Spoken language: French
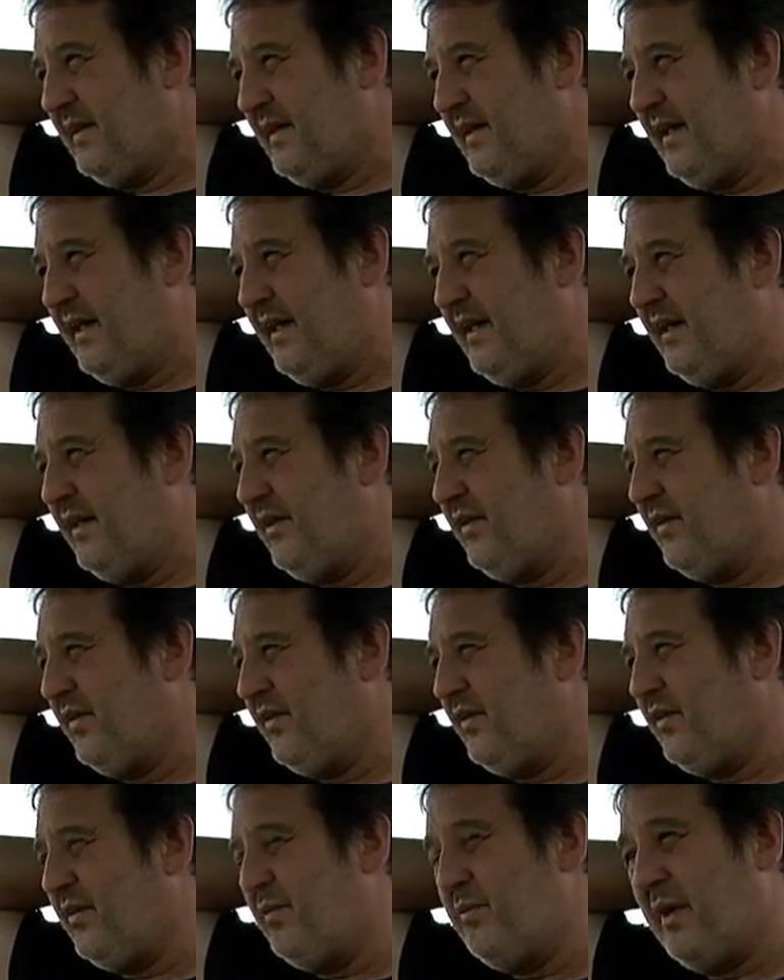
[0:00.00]
Et
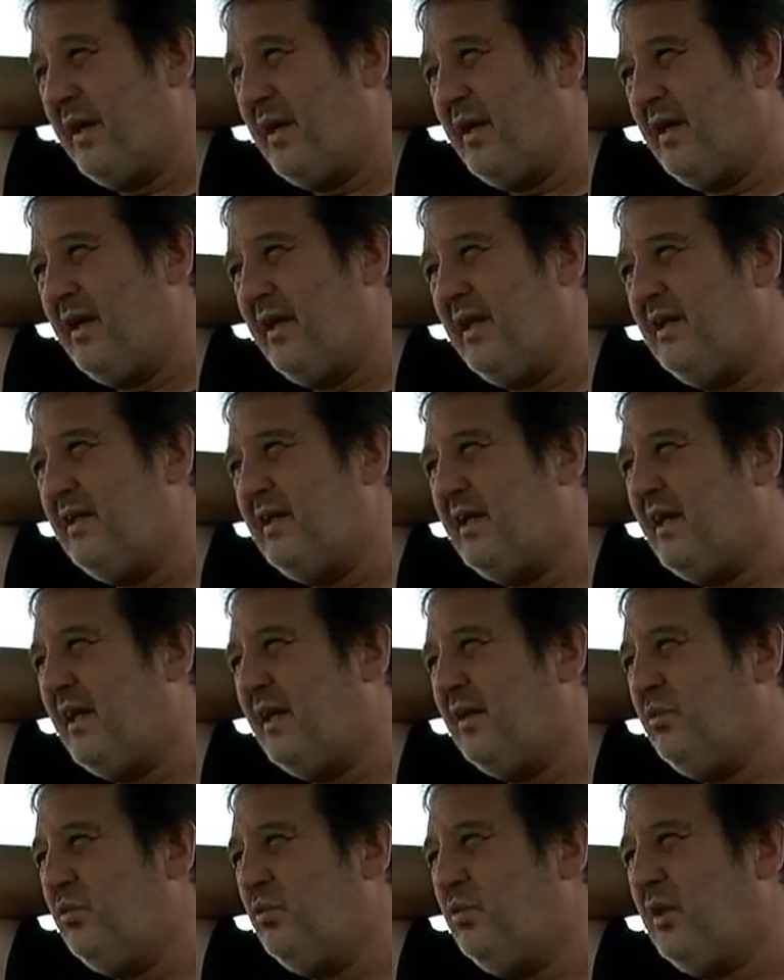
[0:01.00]
ben, il tient
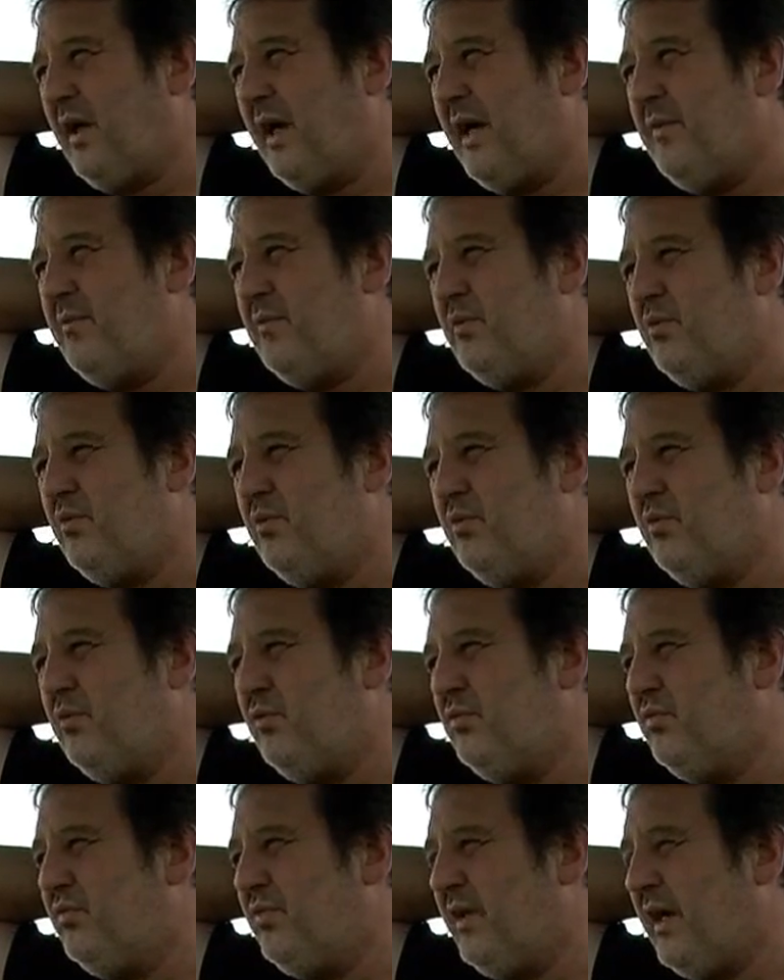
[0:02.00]
à nous quand même
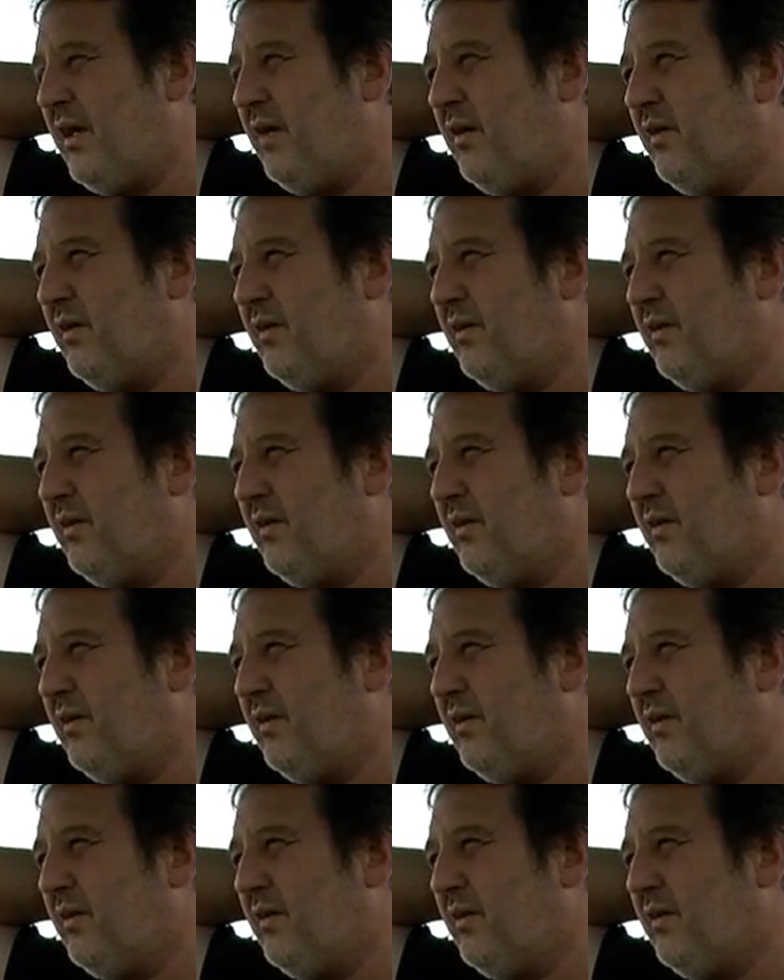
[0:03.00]
de faire